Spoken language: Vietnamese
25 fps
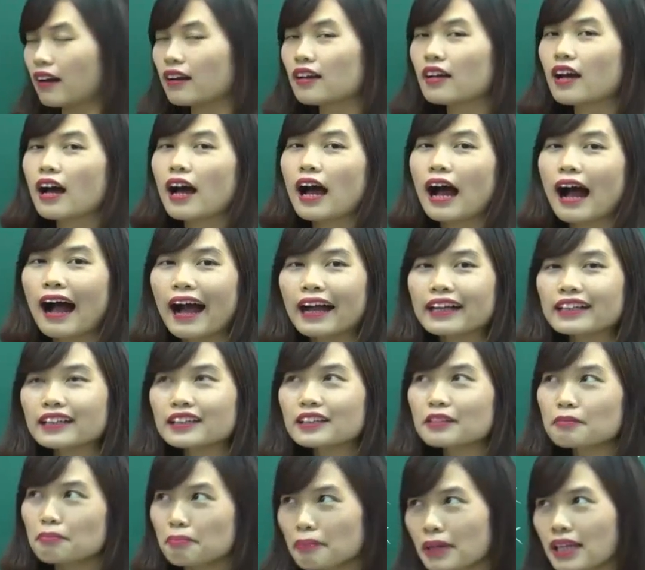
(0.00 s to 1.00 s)
ngắn.
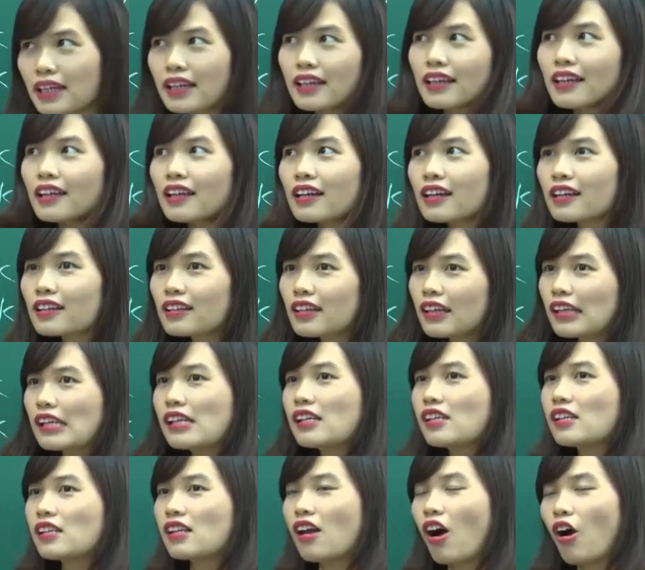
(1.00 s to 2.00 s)
Anh Mỹ
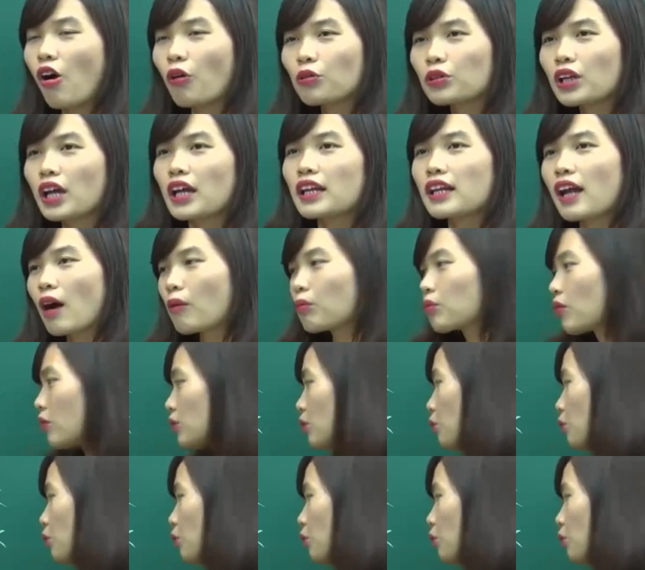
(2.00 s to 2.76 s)
thì nó có thể đọc